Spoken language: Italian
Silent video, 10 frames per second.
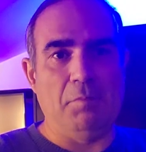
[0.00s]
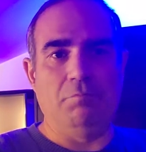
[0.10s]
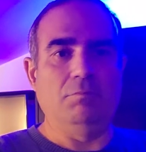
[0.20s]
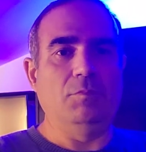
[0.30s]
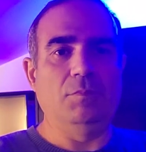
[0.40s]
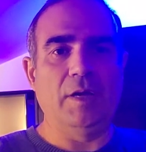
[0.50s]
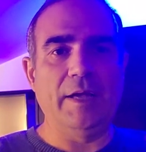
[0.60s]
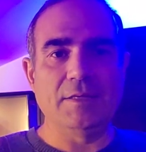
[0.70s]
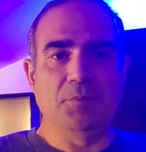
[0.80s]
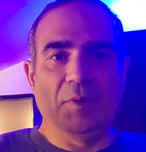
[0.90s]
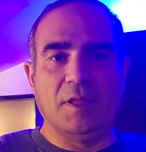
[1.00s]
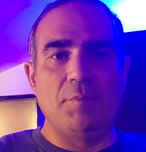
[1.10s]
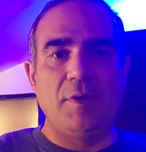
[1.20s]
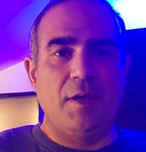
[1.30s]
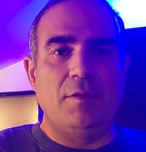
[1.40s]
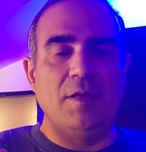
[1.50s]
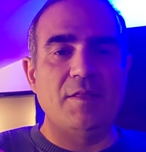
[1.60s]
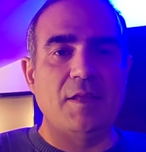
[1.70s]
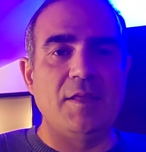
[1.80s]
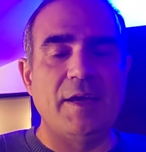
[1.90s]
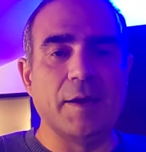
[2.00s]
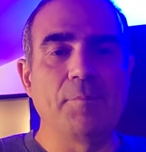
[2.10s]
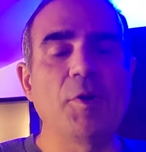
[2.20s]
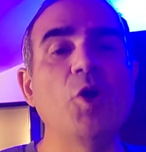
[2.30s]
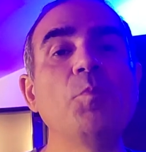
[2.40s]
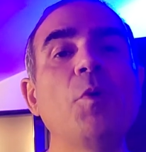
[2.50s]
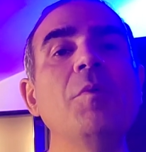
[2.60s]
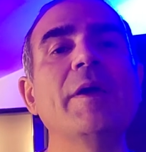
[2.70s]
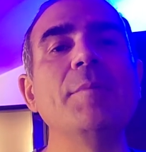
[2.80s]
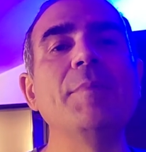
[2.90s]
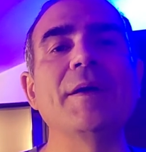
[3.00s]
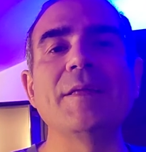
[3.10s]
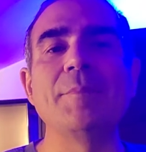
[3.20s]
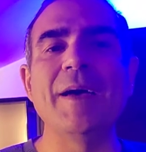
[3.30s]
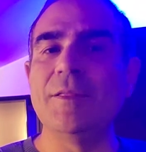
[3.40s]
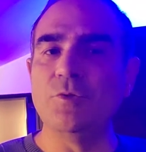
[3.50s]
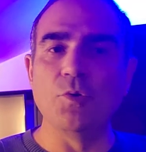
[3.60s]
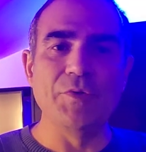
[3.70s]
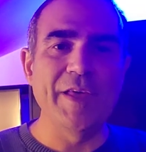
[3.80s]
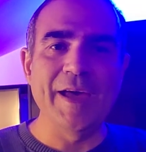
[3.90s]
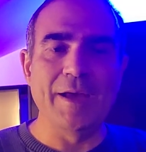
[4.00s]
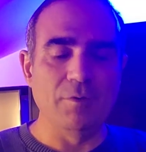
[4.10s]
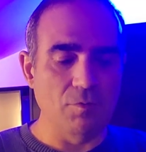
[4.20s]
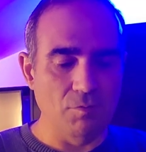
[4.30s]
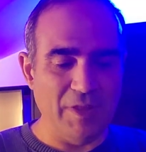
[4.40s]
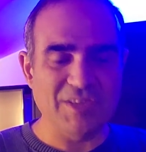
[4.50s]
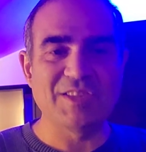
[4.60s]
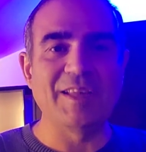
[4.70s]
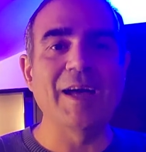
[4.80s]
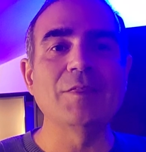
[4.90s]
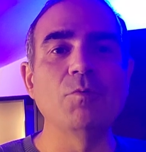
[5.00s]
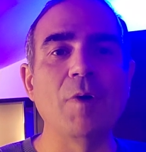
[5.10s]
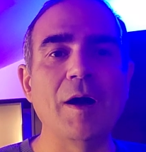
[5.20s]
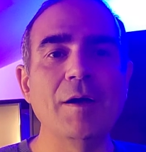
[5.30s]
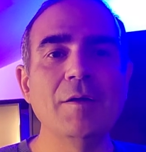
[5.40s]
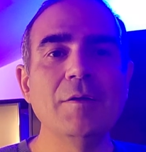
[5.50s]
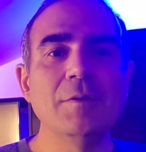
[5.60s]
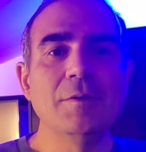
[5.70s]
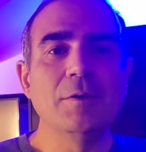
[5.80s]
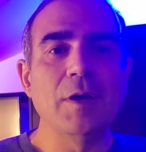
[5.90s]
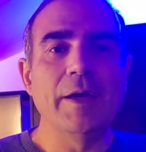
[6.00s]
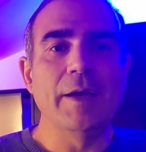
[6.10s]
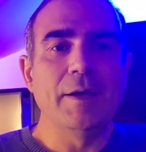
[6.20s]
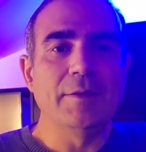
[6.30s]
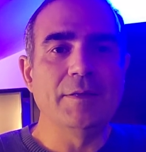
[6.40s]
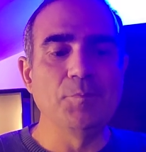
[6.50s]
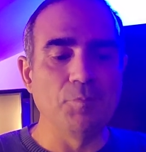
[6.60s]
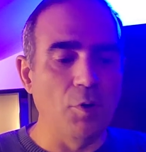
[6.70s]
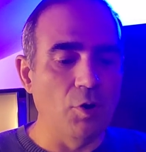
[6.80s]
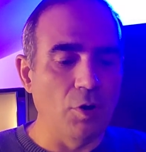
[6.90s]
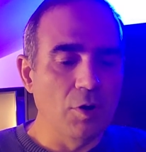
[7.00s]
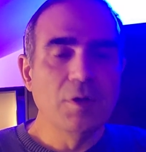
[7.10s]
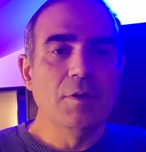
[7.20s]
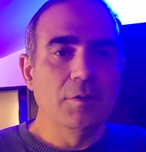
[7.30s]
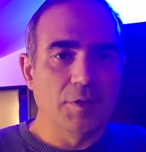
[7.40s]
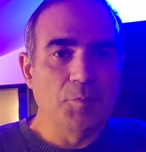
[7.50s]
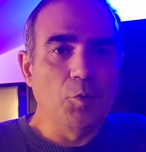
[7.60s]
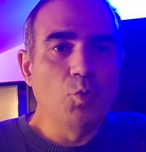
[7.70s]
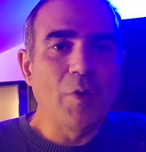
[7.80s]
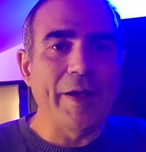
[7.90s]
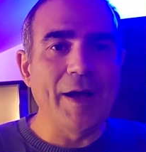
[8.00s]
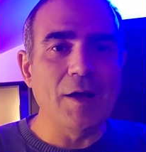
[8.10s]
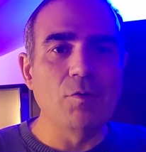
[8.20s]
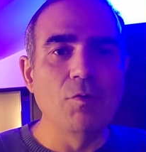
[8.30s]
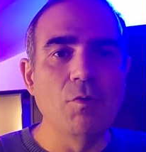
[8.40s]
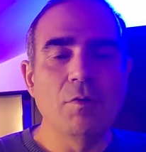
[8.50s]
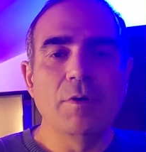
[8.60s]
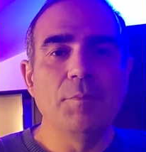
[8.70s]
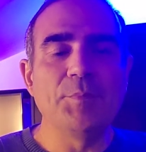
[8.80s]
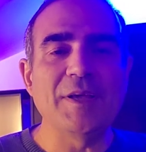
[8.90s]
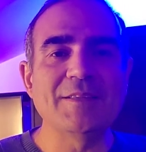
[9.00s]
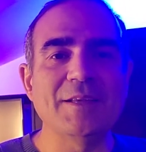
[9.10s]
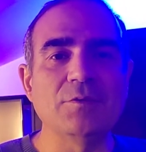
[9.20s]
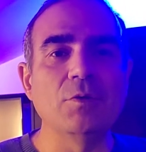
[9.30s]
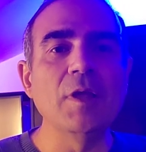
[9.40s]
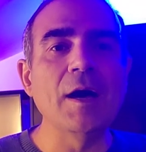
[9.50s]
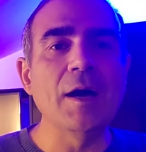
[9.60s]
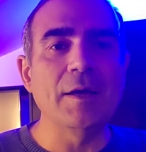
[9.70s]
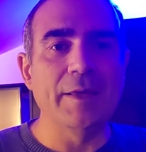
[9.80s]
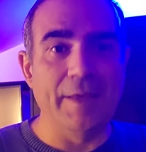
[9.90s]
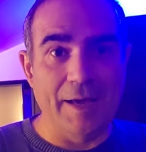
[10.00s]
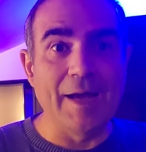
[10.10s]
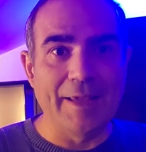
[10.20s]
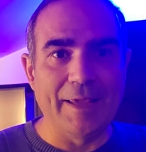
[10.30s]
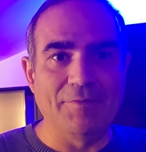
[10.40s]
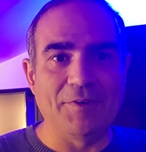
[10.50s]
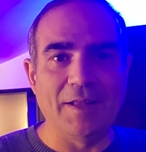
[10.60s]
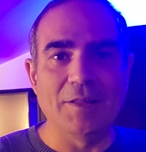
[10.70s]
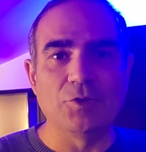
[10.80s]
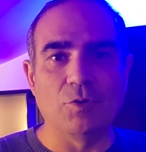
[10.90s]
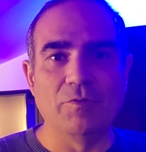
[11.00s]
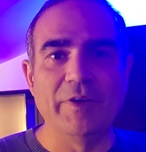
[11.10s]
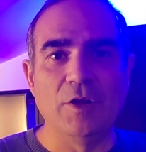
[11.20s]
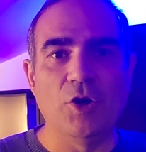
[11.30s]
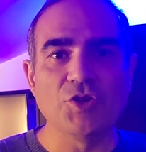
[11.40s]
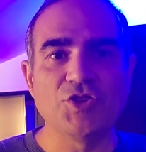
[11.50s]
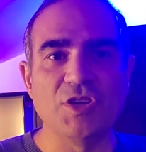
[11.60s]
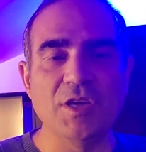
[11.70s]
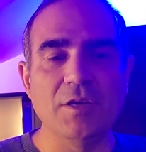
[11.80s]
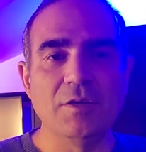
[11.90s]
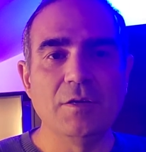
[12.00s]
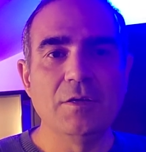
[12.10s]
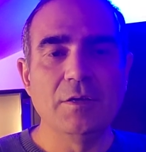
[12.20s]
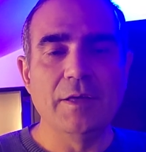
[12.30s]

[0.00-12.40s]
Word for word: che ragazzi per la B niente da dire però il problema è che Bernabé non è una statua eh, tipo, tipo Lukaku piazzato là e anche fra l'altro veloce